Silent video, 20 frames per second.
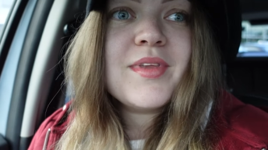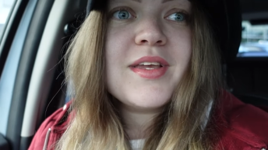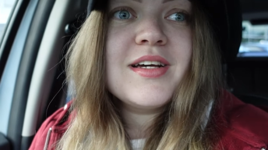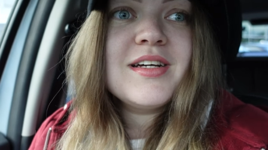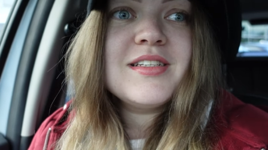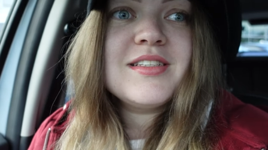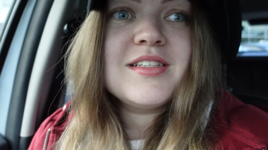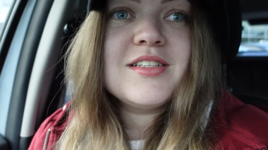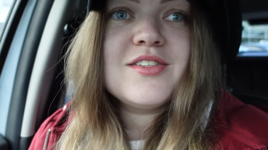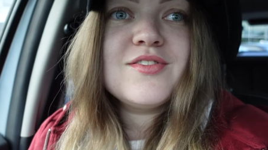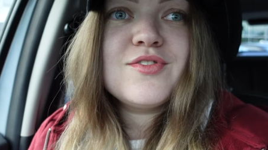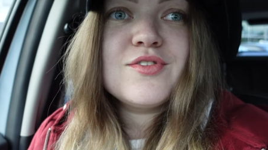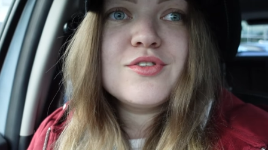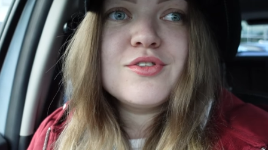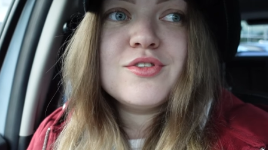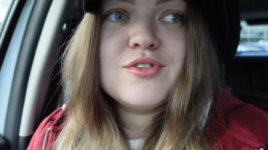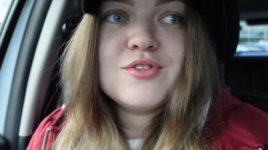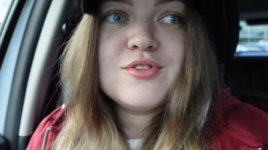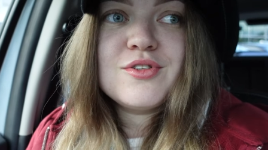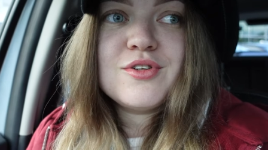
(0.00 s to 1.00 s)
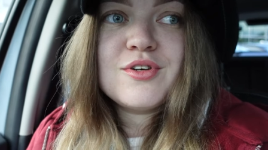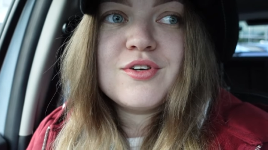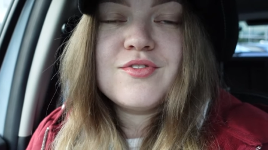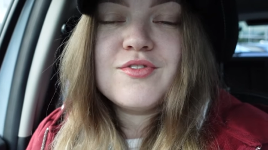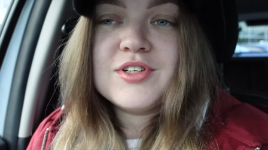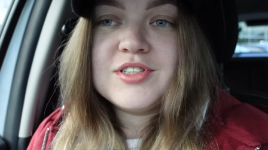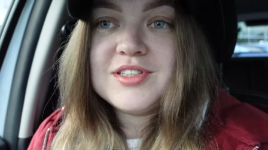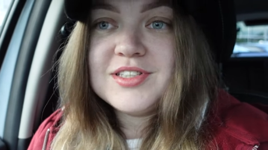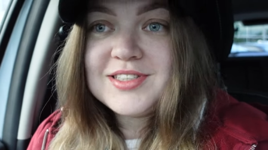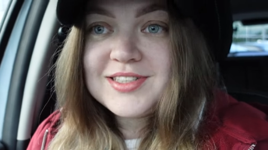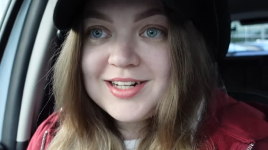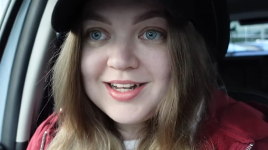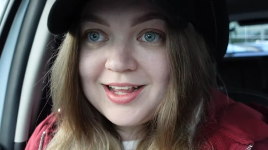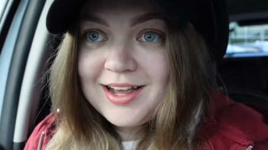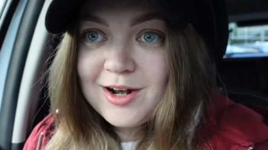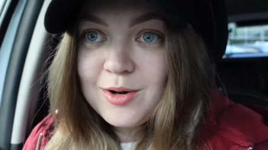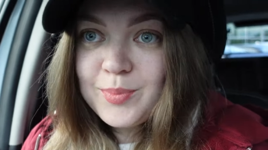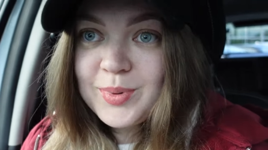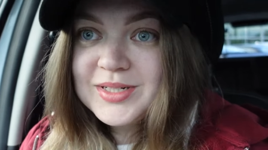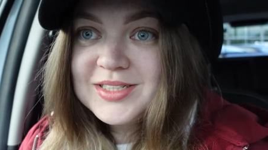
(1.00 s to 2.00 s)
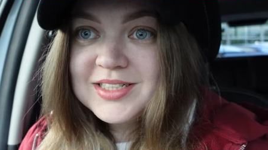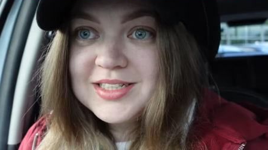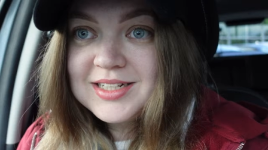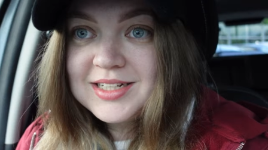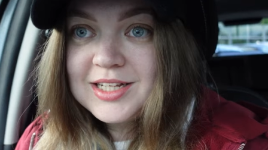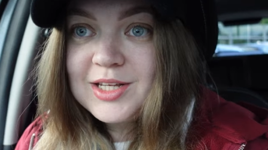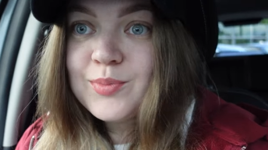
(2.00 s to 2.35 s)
y, zadzwonić do właścicieli alpaczek